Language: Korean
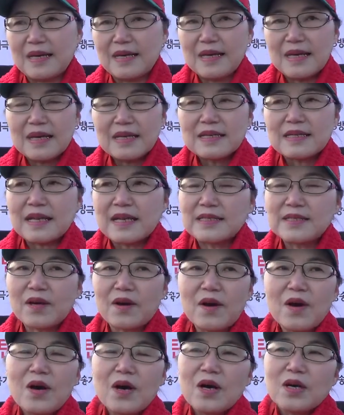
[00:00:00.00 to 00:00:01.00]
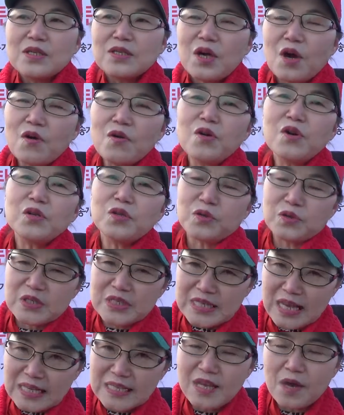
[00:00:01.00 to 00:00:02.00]
예. 그래서 서울로 또
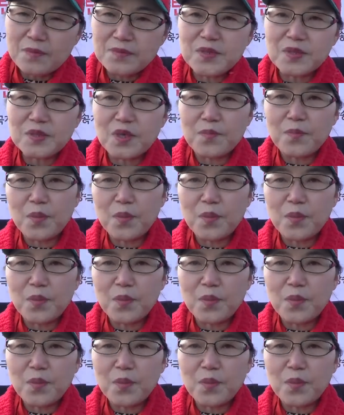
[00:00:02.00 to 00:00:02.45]
시간이 없어서